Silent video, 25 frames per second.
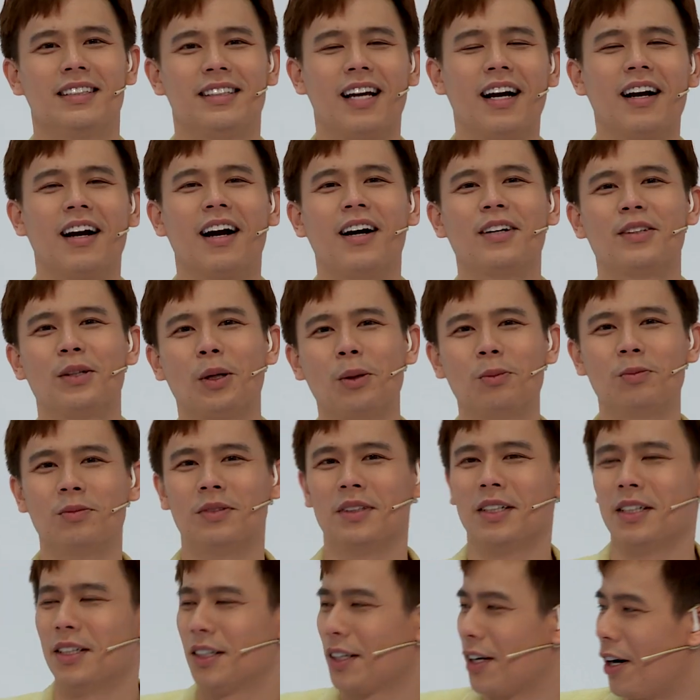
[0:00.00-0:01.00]
Chân hơi run.
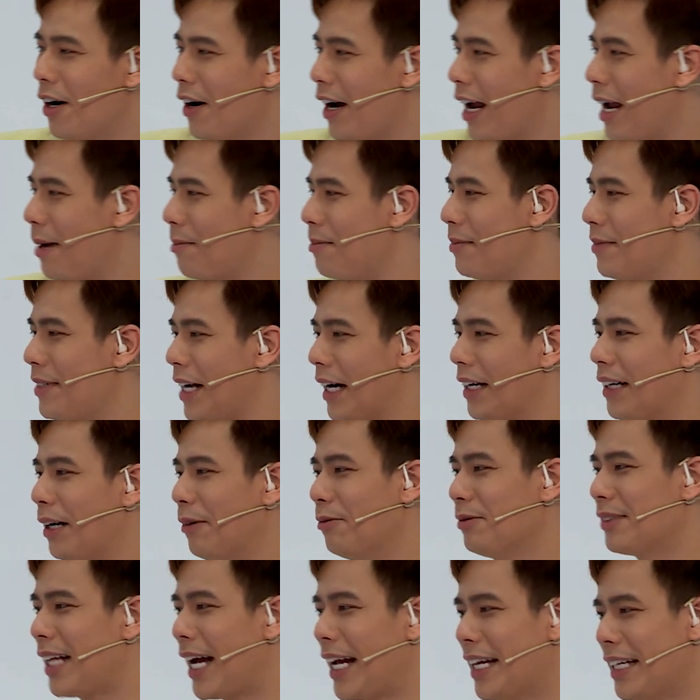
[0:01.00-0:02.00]
Còn em vận
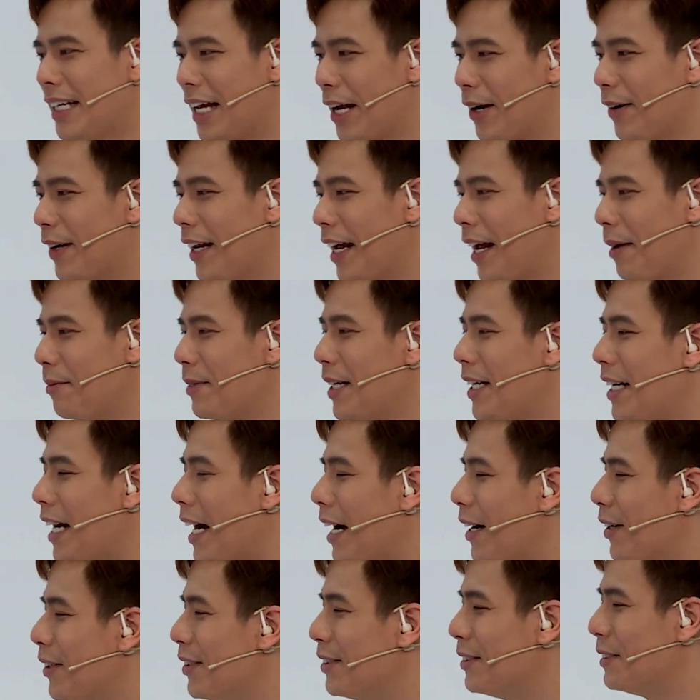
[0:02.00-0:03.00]
động tay nhiều thì em thế
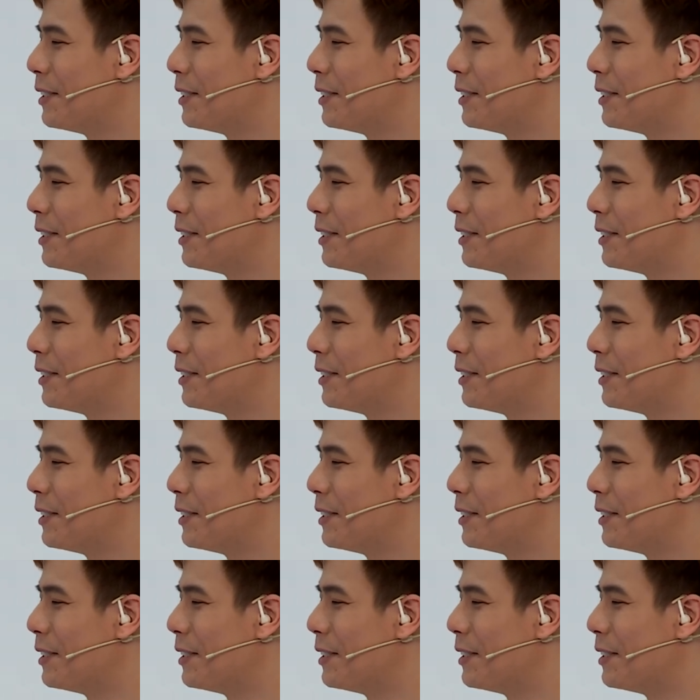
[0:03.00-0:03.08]
nào?